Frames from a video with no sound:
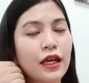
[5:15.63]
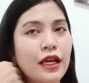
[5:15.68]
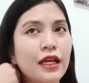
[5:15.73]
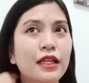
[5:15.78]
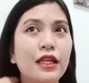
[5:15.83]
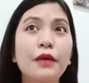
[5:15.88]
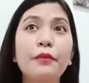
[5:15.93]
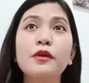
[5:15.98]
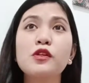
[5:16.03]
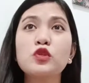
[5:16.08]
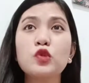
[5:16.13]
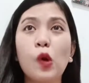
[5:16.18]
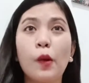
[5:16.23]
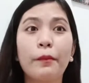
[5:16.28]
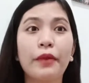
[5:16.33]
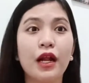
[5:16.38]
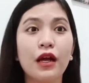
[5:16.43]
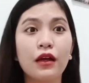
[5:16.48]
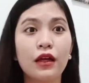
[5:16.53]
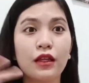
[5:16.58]
Hindi naman
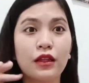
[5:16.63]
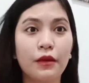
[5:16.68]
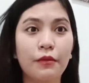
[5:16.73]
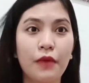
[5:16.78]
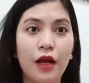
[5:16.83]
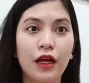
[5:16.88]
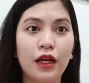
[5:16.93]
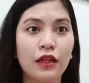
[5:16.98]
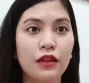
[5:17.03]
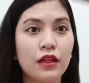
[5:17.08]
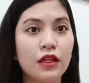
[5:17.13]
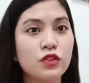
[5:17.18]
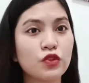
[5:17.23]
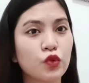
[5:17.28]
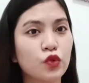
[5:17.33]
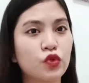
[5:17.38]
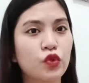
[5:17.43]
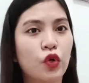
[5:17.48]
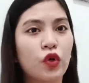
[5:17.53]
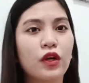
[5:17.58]
sobrang itim agad na
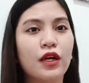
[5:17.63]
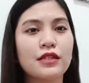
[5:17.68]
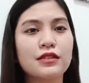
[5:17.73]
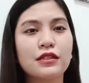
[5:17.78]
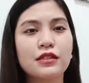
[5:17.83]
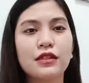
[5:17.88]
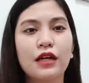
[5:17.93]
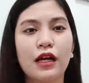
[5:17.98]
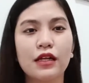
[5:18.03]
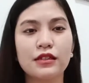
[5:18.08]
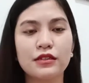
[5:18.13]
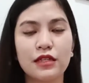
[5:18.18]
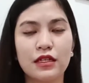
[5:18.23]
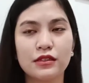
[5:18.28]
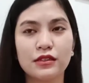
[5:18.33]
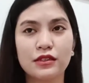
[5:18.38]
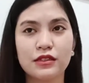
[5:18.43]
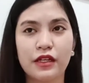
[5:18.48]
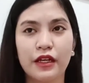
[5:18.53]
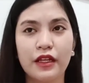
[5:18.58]
sunog kasi
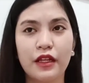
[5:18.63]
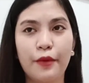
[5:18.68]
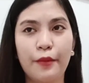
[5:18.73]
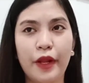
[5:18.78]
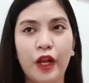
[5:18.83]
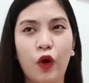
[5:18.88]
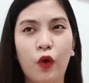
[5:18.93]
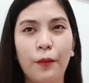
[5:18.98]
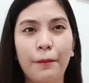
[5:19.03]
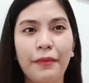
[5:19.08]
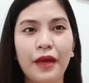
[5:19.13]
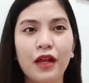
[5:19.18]
naka-sunscreen naman ako.